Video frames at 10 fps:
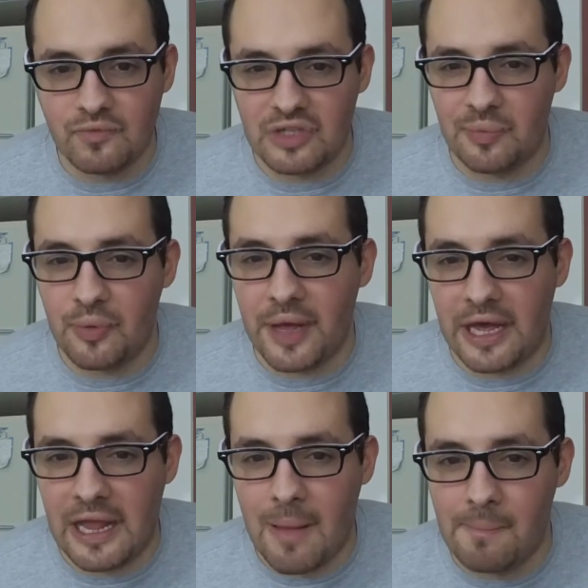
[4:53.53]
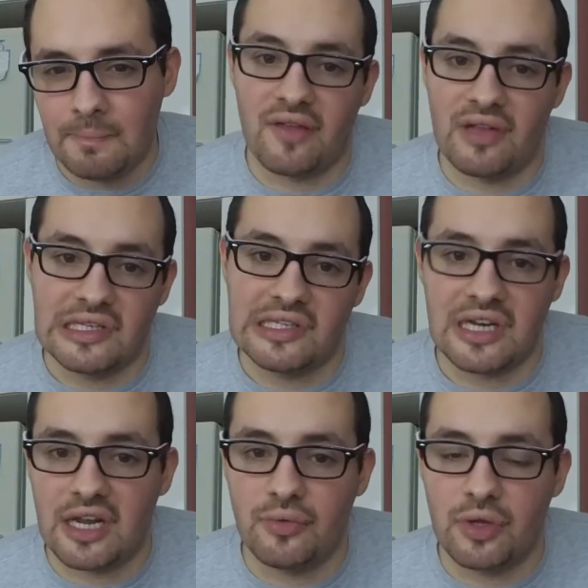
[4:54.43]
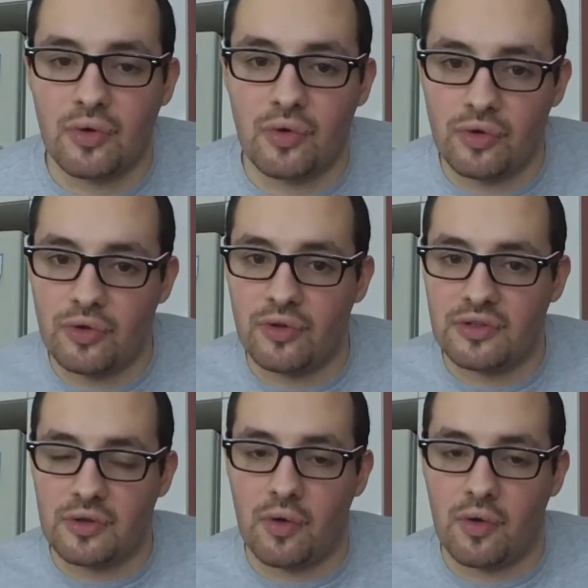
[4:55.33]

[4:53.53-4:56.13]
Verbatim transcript: C'est un peu pareil, avec des éclats de noix de coco dedans.